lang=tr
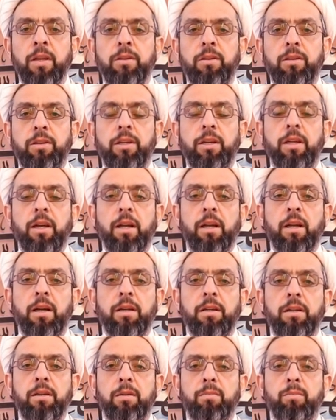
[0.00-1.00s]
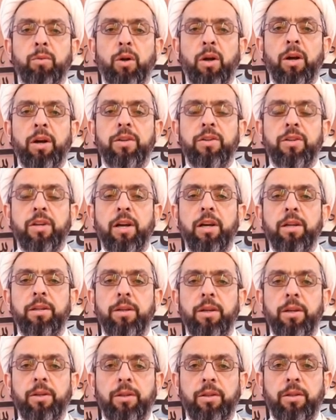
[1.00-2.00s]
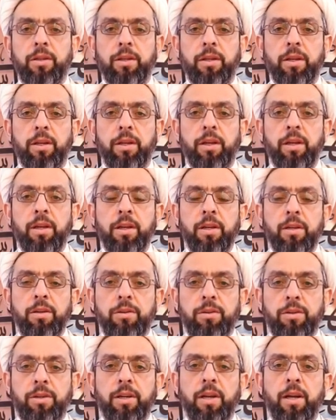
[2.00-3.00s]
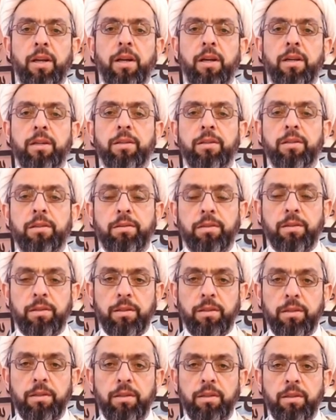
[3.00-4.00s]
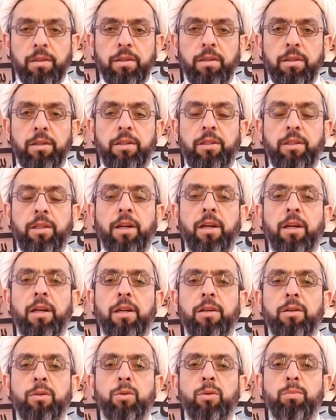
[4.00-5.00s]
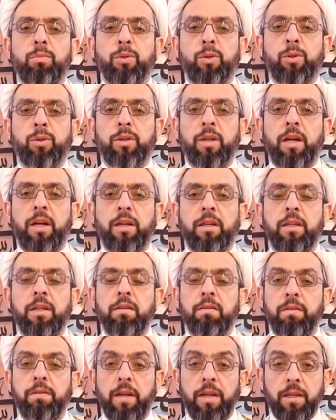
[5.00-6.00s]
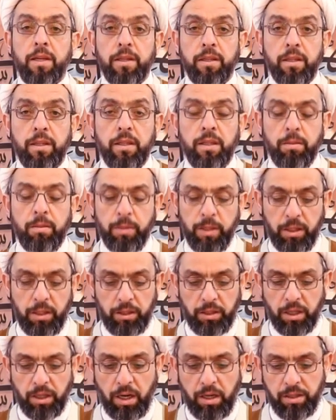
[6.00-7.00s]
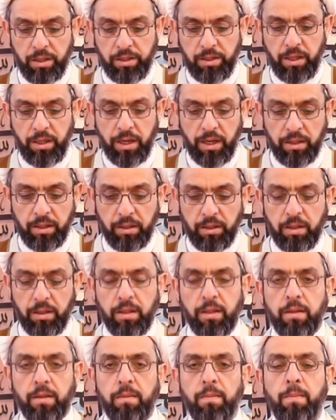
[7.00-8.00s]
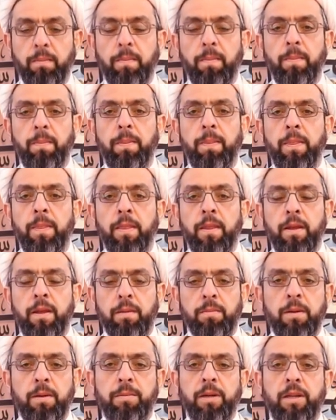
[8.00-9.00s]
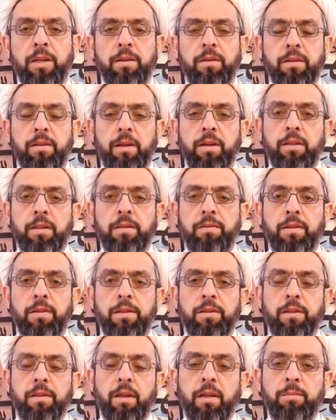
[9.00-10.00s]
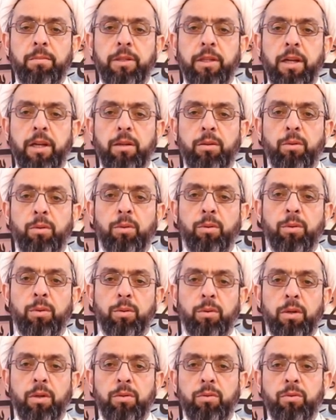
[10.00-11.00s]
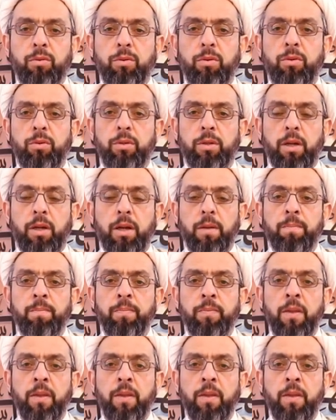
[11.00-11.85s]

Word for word: Şiaların müracaat ettiği, Şiaların sığındığı, Şiaların humuslarını verdiği bir şahsiyetti. İmam Aleyhisselatü Vesselam şehit olduktan sonra